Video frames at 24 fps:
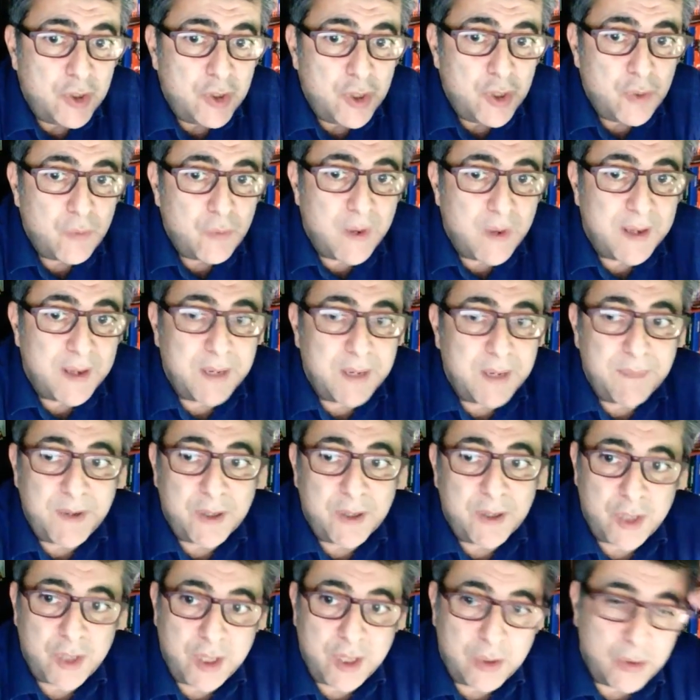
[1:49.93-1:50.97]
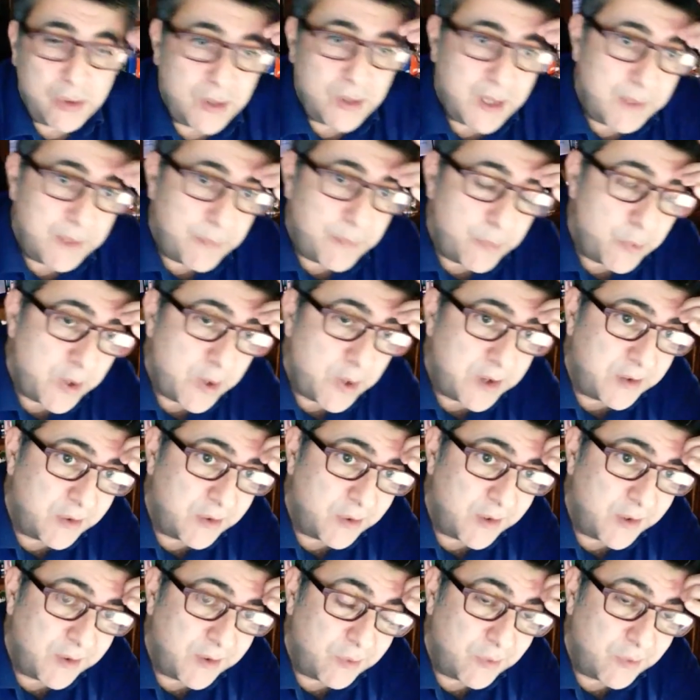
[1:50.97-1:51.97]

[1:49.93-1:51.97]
50% della popolazione